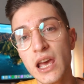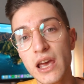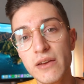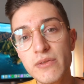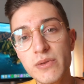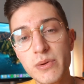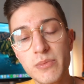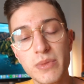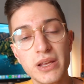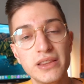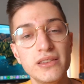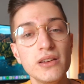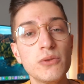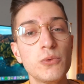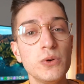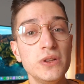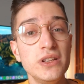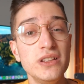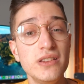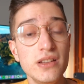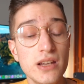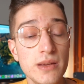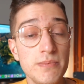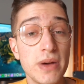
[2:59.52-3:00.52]
e vi permette
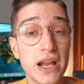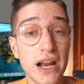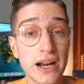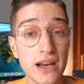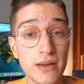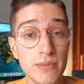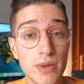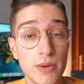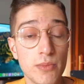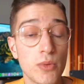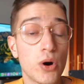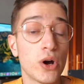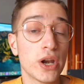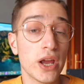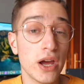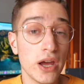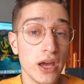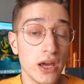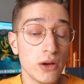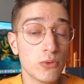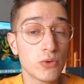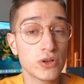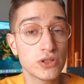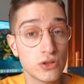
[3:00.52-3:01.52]
quindi di liberare memoria
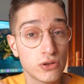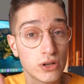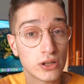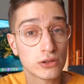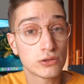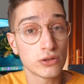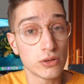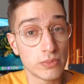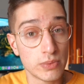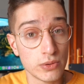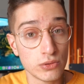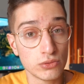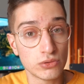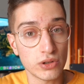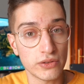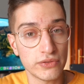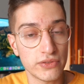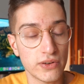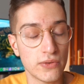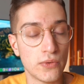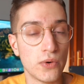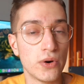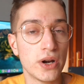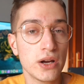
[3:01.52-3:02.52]
e questo è un altro punto a
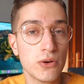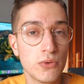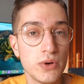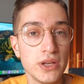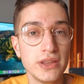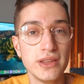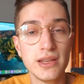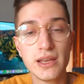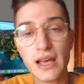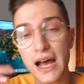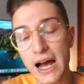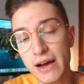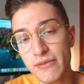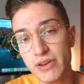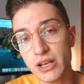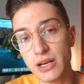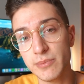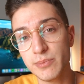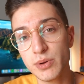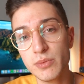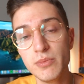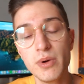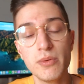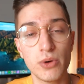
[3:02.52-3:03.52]
favore, quindi avere
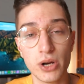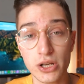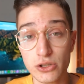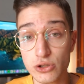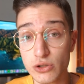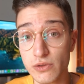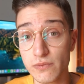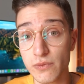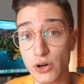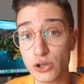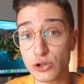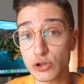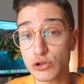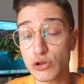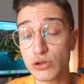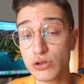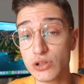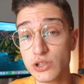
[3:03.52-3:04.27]
più memoria sul vostro